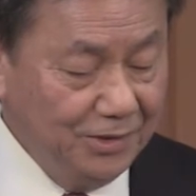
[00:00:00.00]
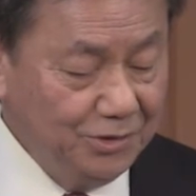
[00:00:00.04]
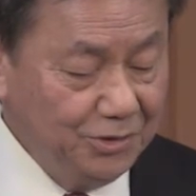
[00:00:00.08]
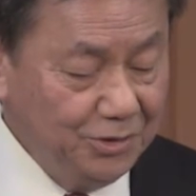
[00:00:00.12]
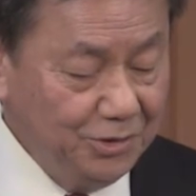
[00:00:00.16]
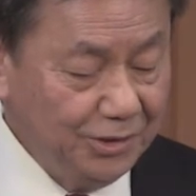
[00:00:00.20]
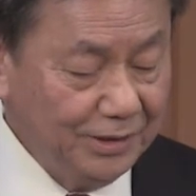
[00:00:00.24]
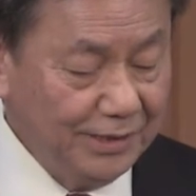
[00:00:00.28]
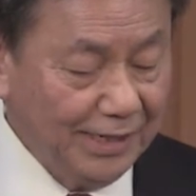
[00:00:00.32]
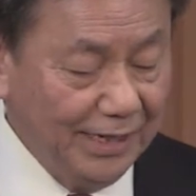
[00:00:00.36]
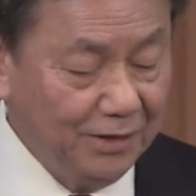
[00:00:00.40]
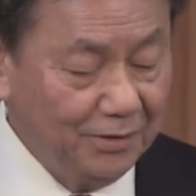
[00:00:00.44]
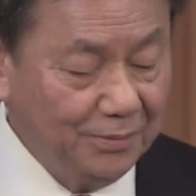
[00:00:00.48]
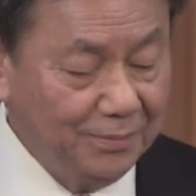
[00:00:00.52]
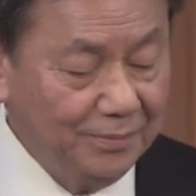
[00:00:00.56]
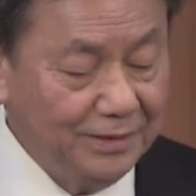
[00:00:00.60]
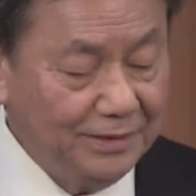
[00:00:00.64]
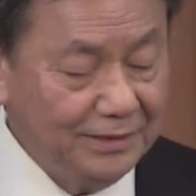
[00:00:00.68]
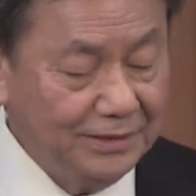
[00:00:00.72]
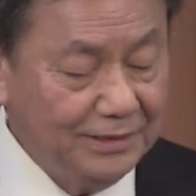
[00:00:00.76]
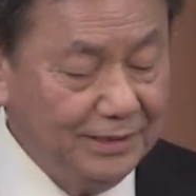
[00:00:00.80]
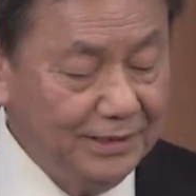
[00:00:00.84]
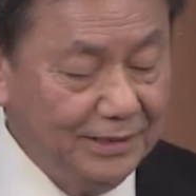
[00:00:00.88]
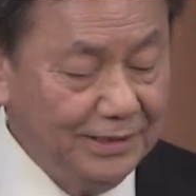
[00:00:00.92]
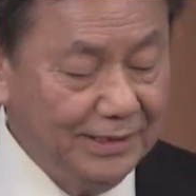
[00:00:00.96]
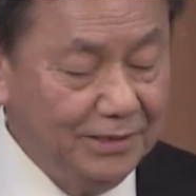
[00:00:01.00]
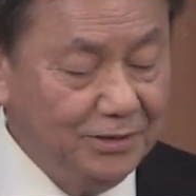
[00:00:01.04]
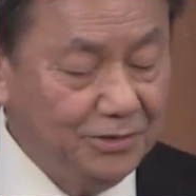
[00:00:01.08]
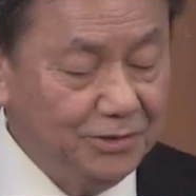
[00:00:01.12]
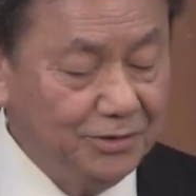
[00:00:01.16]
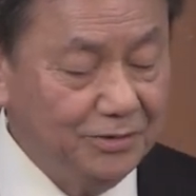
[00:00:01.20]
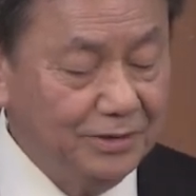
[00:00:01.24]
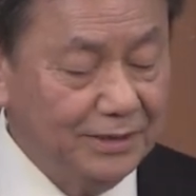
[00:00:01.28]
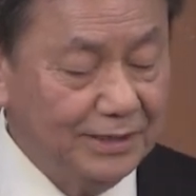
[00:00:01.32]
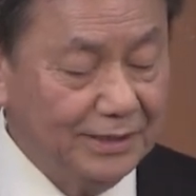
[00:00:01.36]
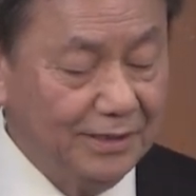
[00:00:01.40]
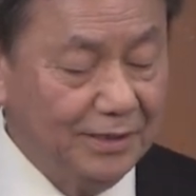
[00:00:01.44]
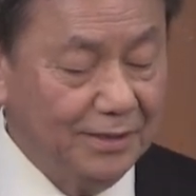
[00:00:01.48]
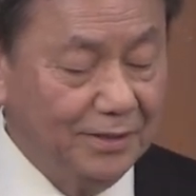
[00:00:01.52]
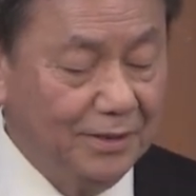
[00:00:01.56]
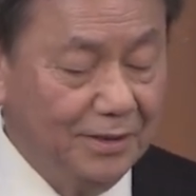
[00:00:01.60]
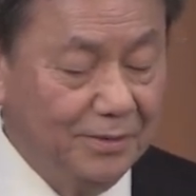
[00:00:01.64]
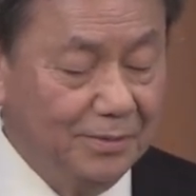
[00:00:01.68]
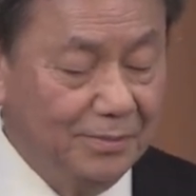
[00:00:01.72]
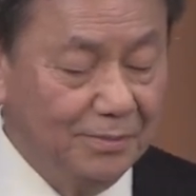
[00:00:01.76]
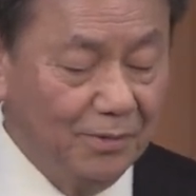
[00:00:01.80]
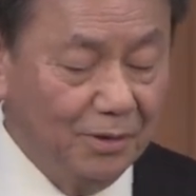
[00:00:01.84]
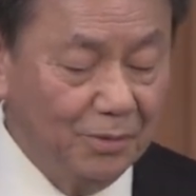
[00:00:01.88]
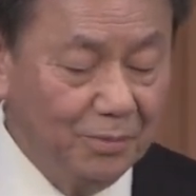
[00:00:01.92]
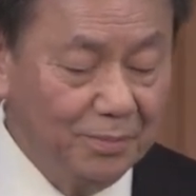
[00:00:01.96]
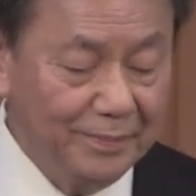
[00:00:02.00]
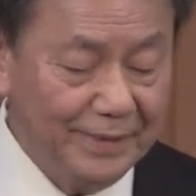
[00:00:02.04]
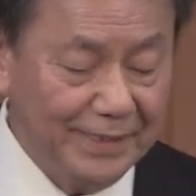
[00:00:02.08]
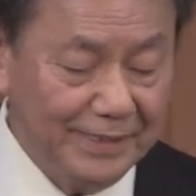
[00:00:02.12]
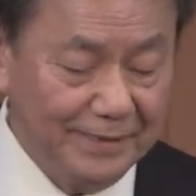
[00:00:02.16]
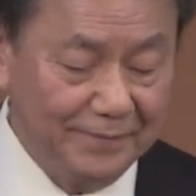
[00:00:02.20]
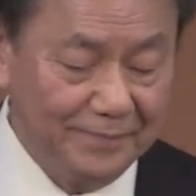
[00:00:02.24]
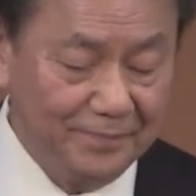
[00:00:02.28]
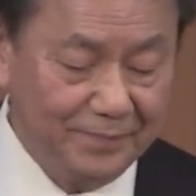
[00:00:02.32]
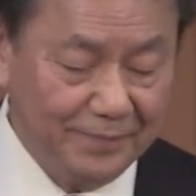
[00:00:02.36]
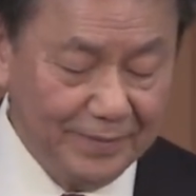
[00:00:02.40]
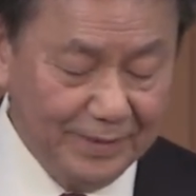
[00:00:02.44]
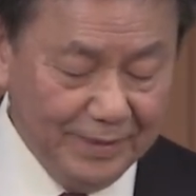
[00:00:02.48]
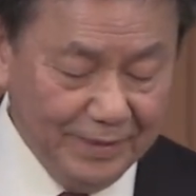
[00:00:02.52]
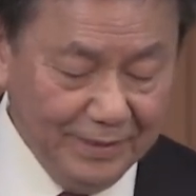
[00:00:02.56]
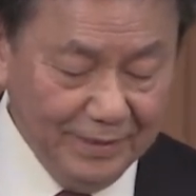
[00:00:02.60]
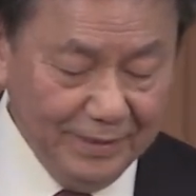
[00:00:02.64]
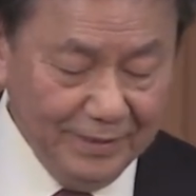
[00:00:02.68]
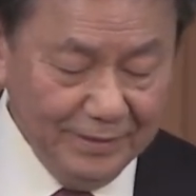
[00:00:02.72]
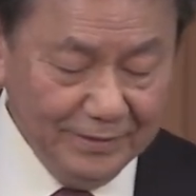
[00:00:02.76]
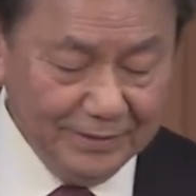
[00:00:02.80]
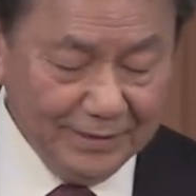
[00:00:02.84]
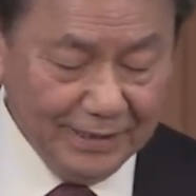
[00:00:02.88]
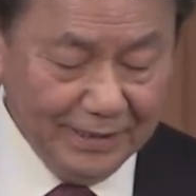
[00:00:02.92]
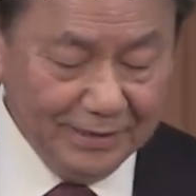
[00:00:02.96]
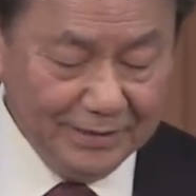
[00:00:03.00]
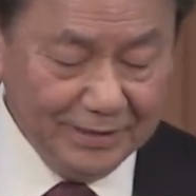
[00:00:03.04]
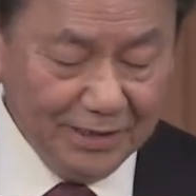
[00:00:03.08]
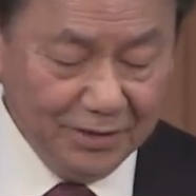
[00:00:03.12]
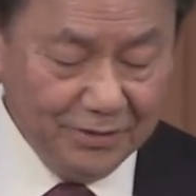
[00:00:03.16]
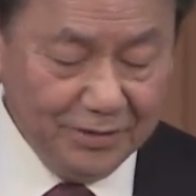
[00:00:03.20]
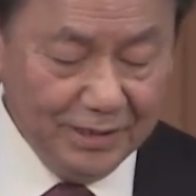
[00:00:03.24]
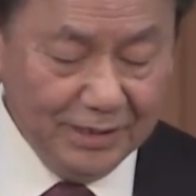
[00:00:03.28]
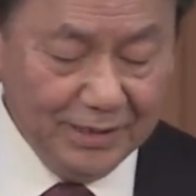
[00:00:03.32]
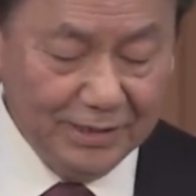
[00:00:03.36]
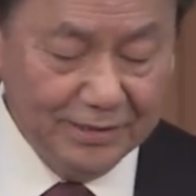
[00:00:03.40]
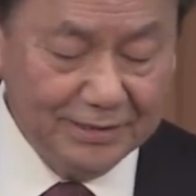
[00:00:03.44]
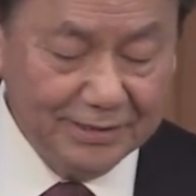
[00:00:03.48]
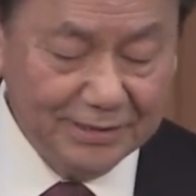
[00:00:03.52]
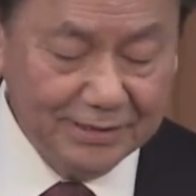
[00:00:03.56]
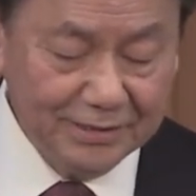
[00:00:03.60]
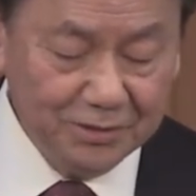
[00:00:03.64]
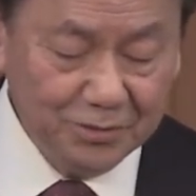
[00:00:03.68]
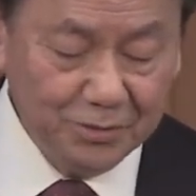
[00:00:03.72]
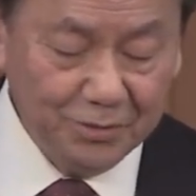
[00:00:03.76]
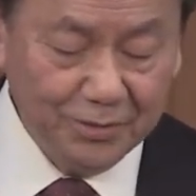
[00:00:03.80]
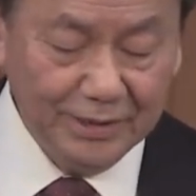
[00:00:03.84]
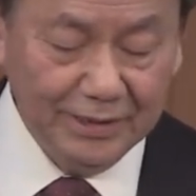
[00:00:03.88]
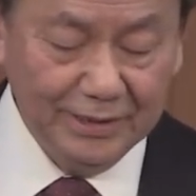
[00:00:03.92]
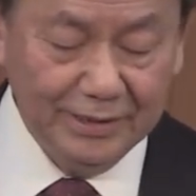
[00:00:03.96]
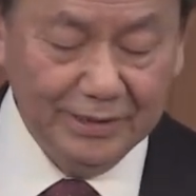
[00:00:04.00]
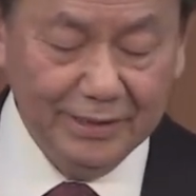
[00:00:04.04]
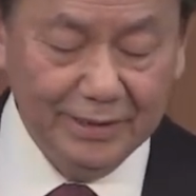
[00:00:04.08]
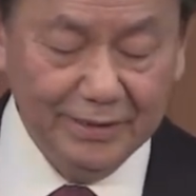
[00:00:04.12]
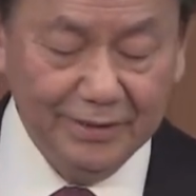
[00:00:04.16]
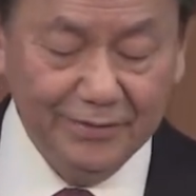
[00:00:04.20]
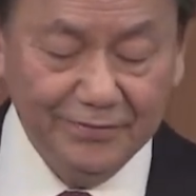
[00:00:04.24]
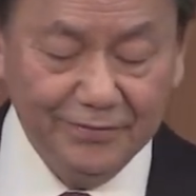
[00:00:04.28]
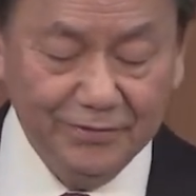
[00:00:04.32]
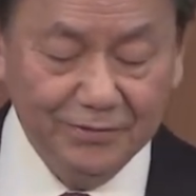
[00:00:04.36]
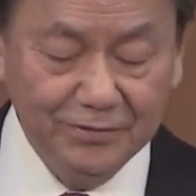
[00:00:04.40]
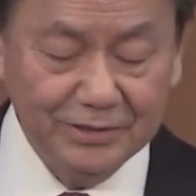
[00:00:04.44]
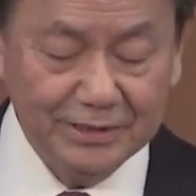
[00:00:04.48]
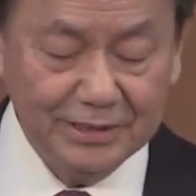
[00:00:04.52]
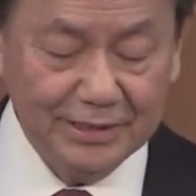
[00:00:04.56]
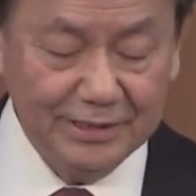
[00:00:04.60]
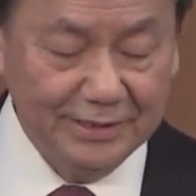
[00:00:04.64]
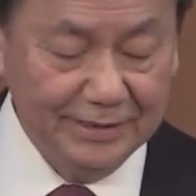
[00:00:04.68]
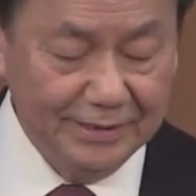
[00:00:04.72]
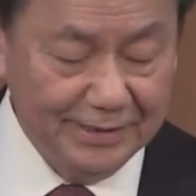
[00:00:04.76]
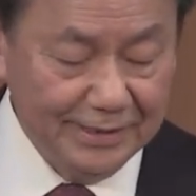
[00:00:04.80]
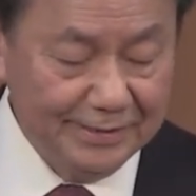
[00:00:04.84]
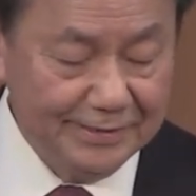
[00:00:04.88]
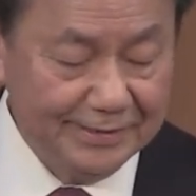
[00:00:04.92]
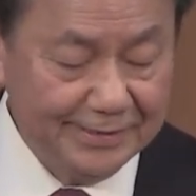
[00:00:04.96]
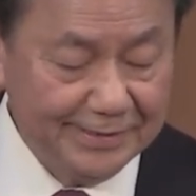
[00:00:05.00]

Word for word: 驱赶我们心灵中间的蒙昧，再造一个智慧和丰盛的人